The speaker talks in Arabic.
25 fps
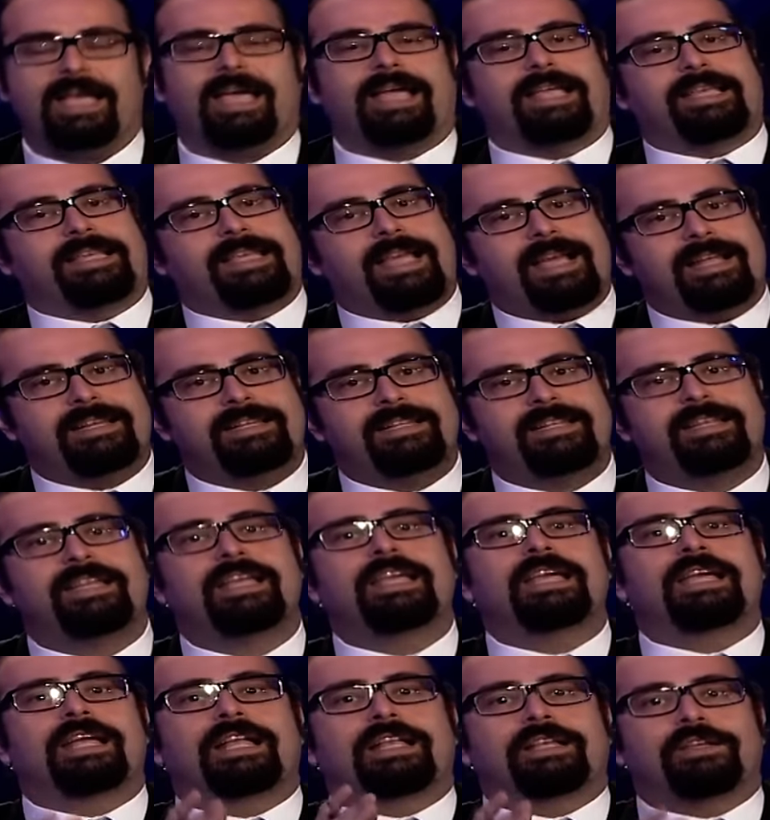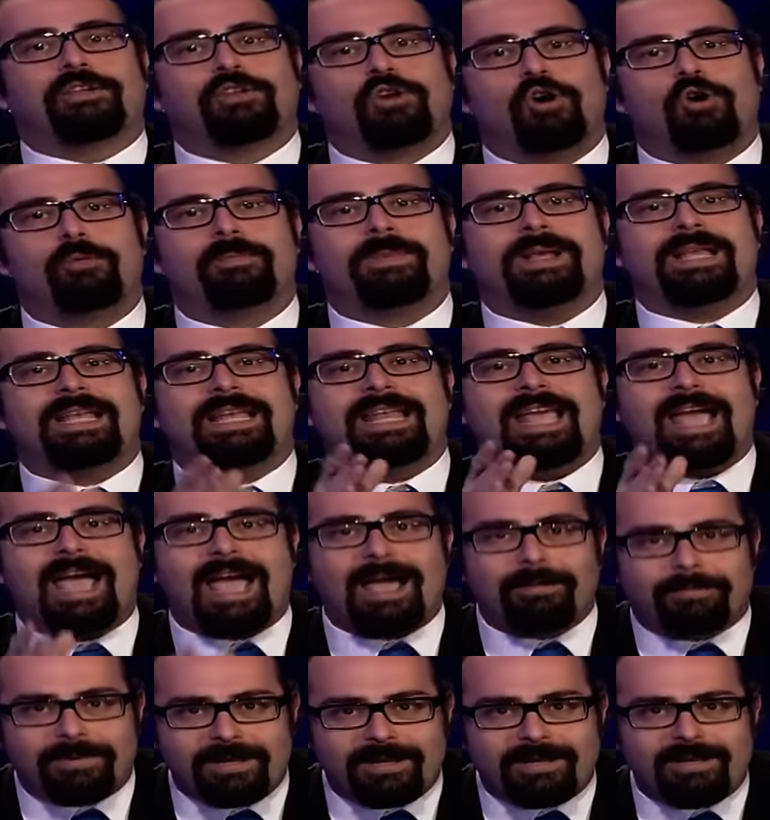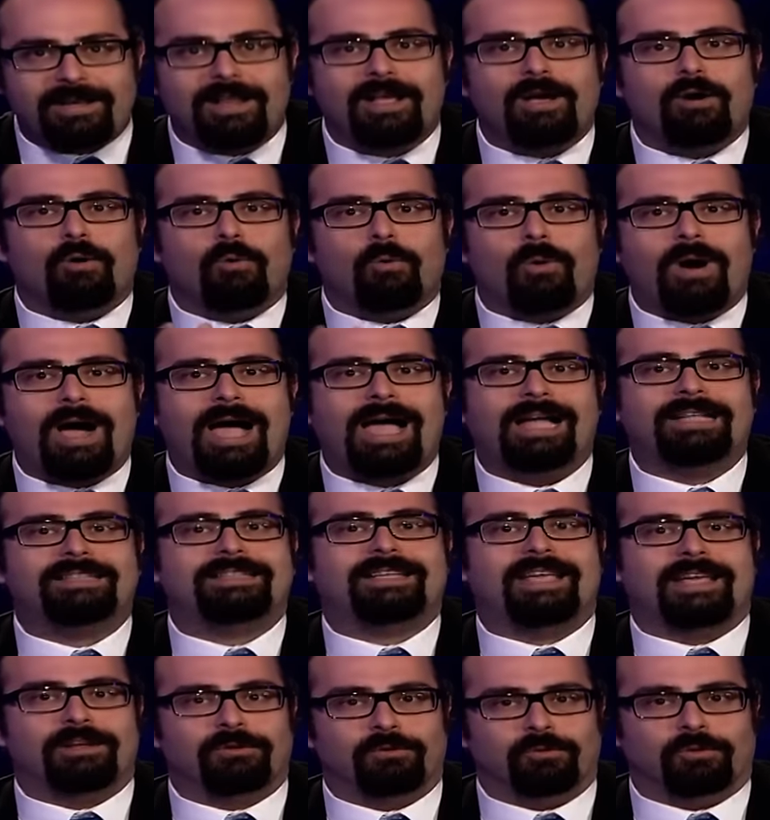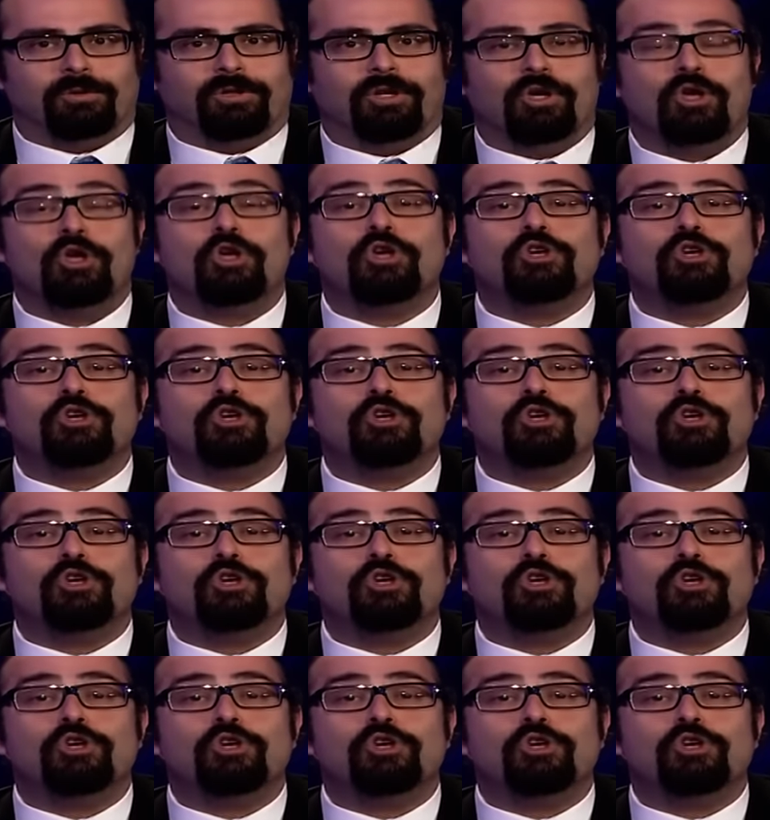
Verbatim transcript: يعني اليوم اللي قبل 1 كانون